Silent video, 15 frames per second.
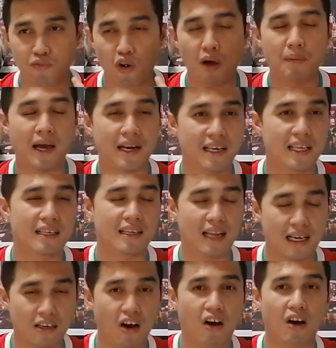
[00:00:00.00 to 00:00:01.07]
ฟอร์มการเล่น
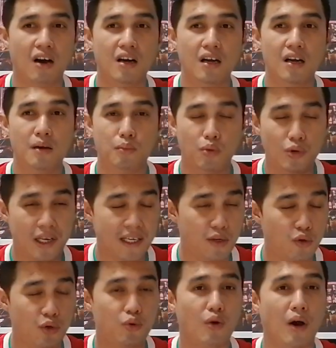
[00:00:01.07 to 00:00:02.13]
และก็ผู้เล่
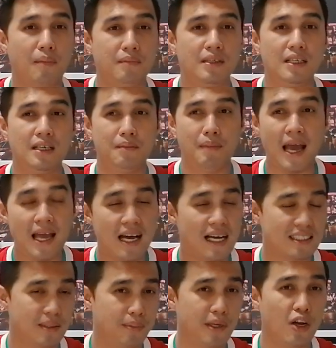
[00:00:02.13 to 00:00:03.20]
นโดยรวม แม้
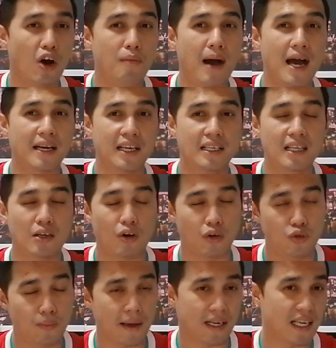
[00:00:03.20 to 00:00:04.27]
อาจจะเป็นรองบ้างในเรื่องข
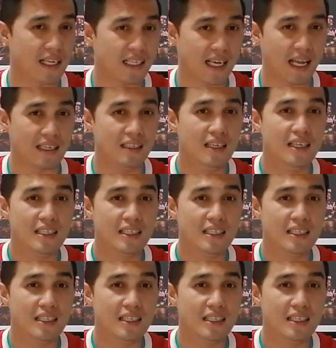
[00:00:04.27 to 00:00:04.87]
องรูปแบบการแข่งขัน